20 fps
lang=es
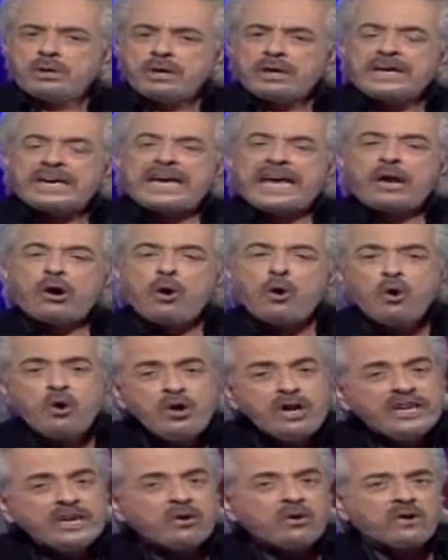y que lo
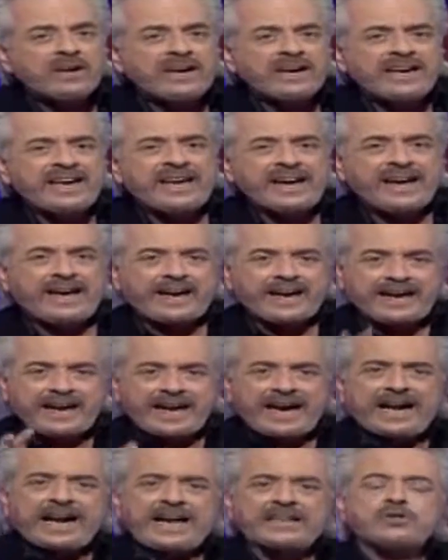único que
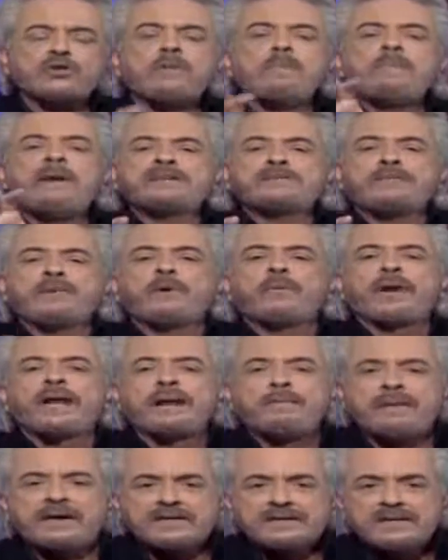creará son más
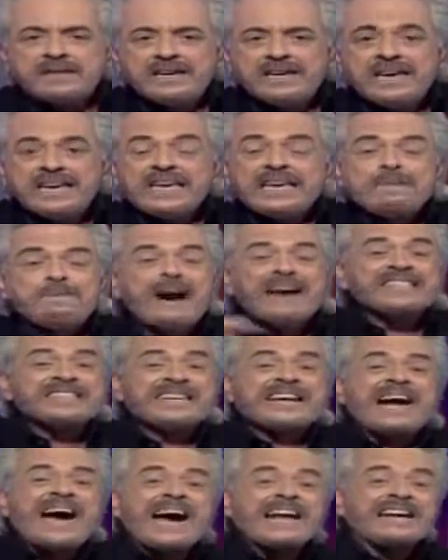problemas y más
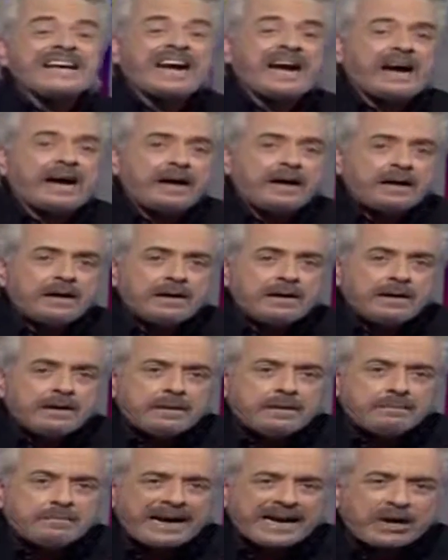carga
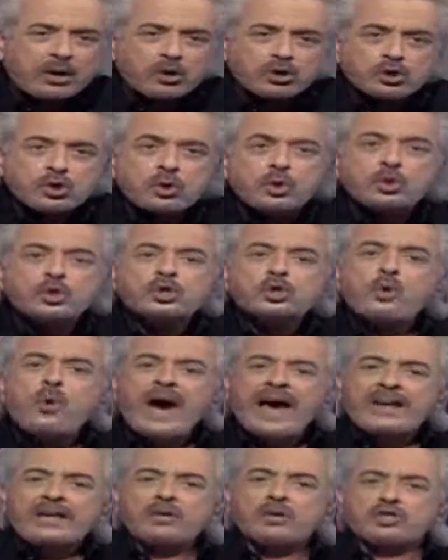para los
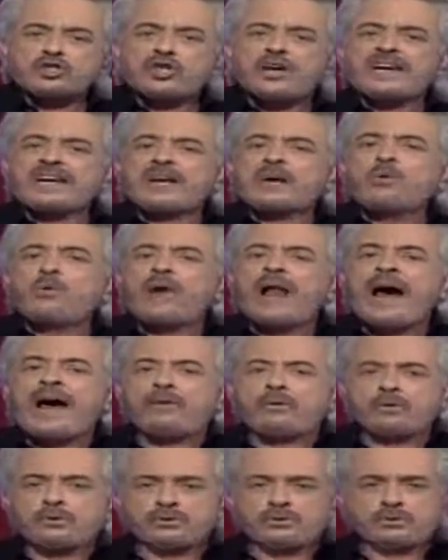usuarios
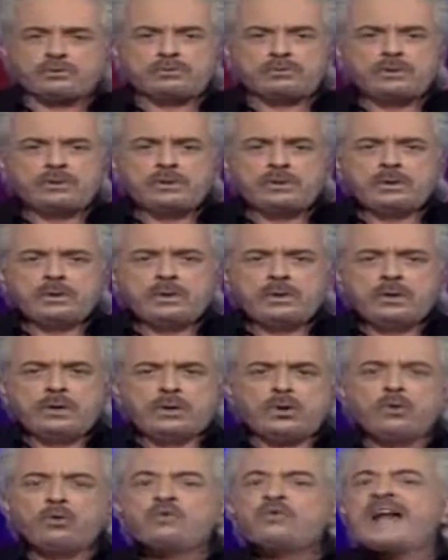regulados.
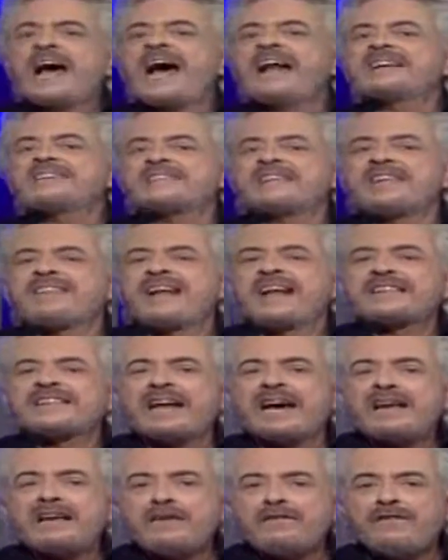Con una alza de la
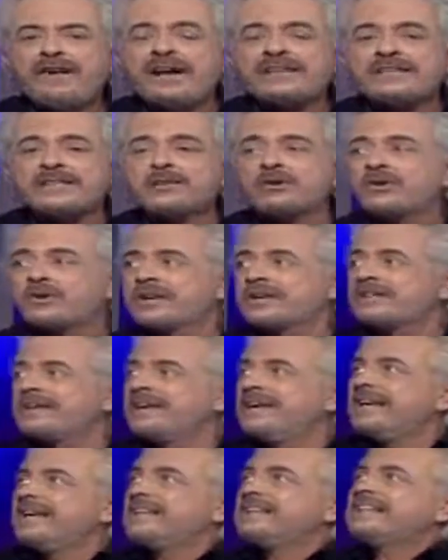tarifa, señores,
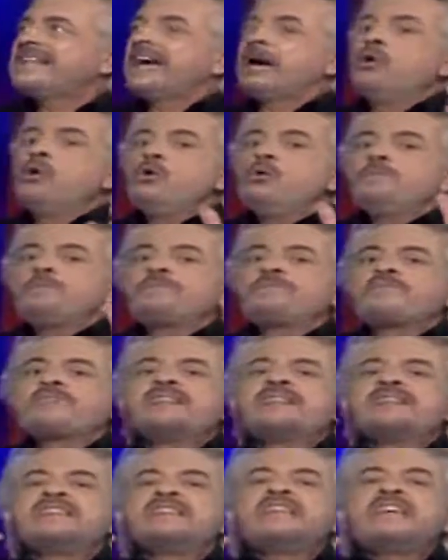de un
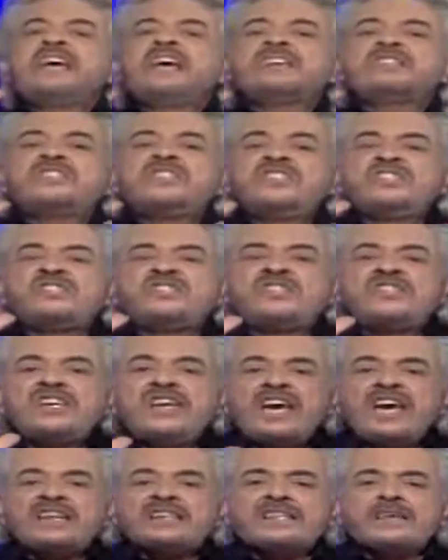
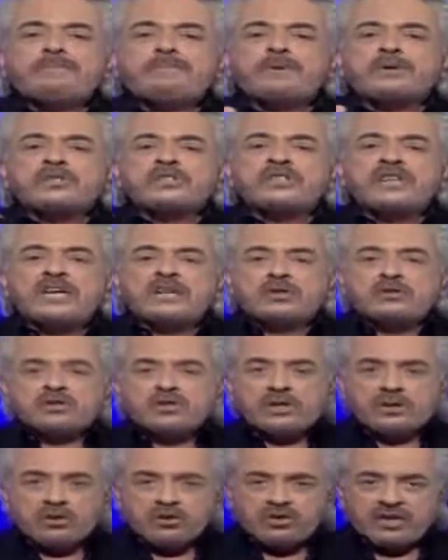17%,
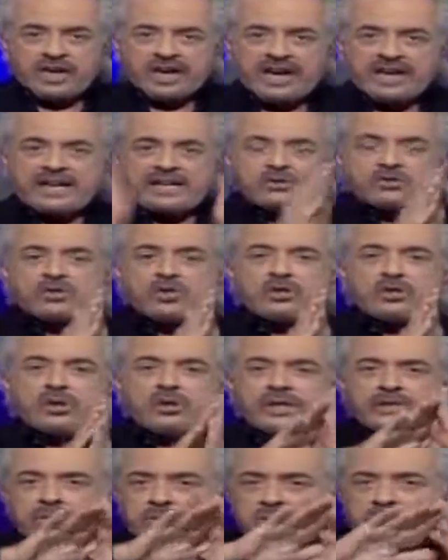si nos llega a
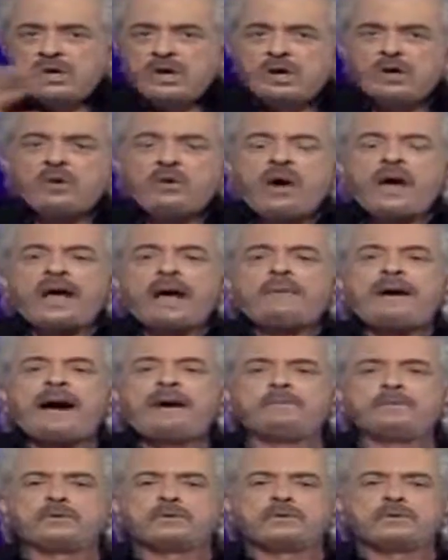nosotros eso, no
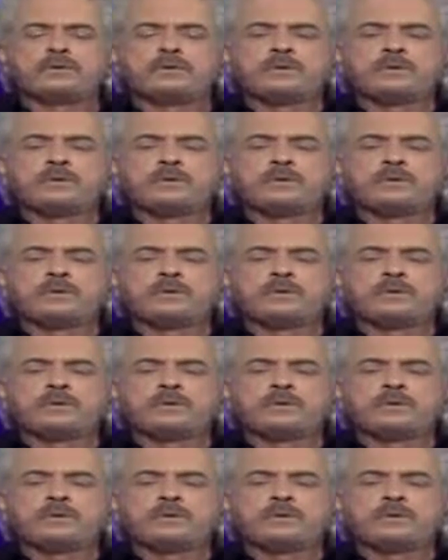acabamos.